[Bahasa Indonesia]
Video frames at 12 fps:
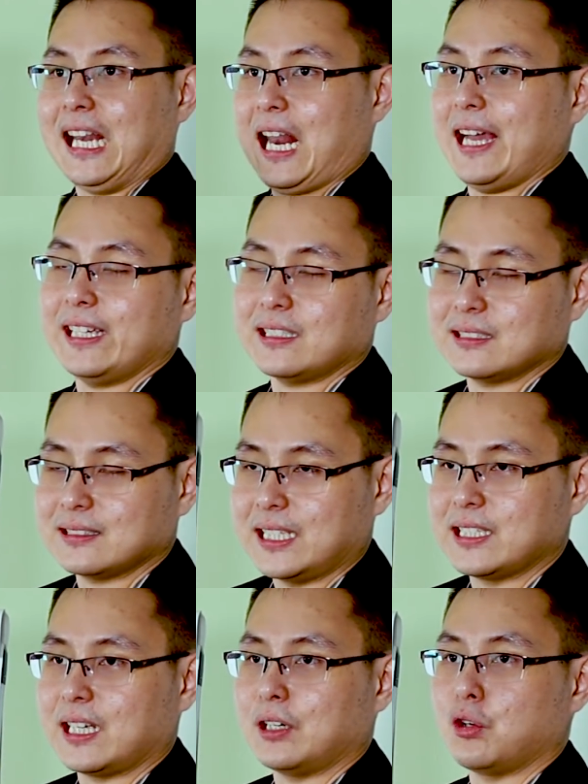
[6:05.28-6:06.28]
like
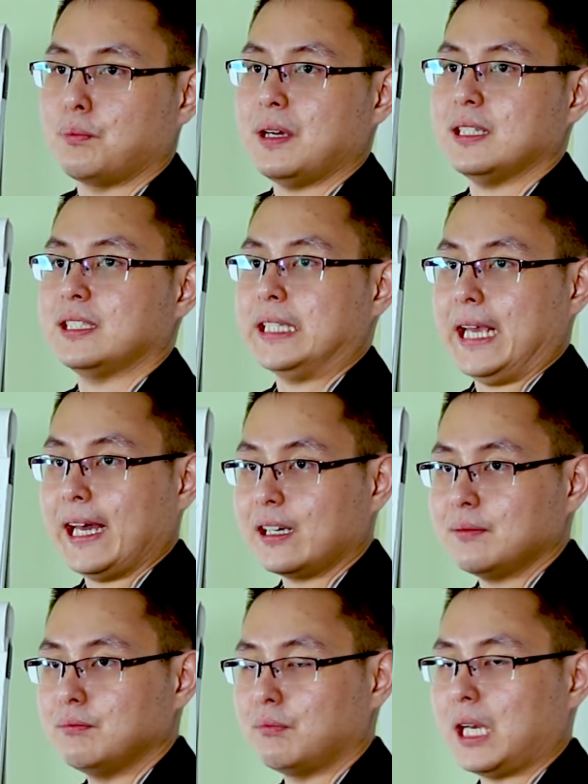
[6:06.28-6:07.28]
dan jangan lupa share
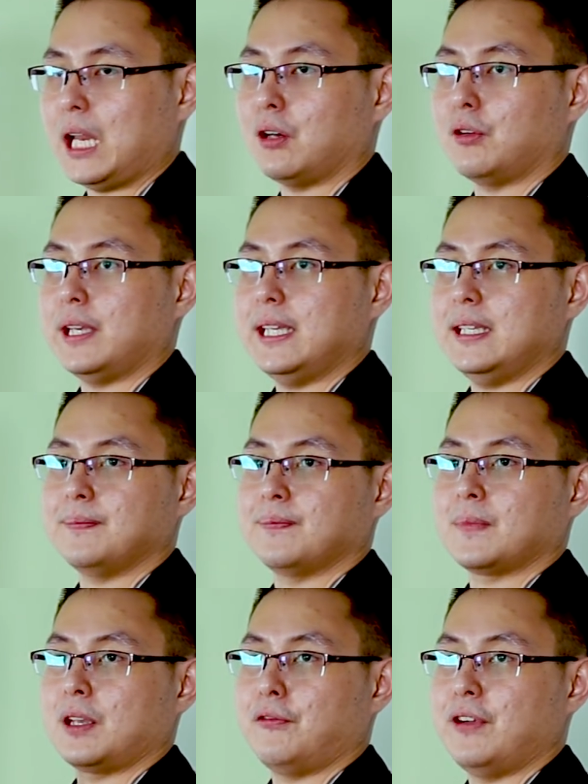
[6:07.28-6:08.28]
melalui
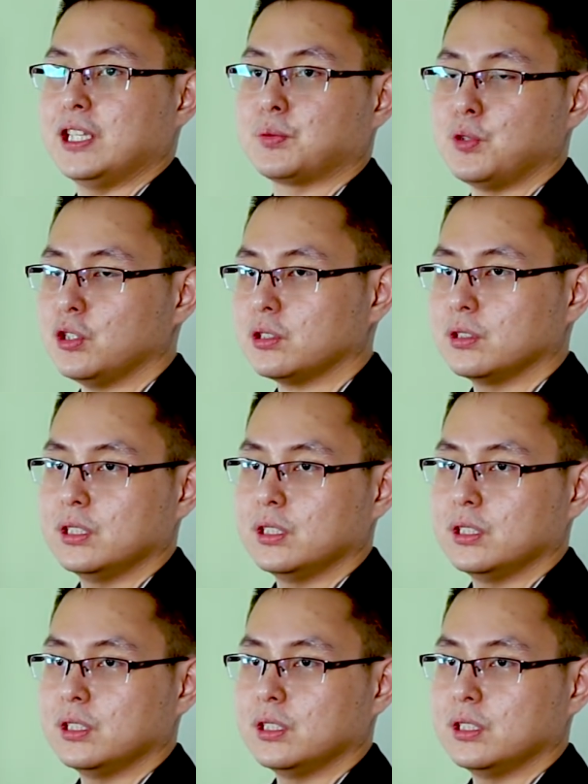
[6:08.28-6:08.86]
Facebook,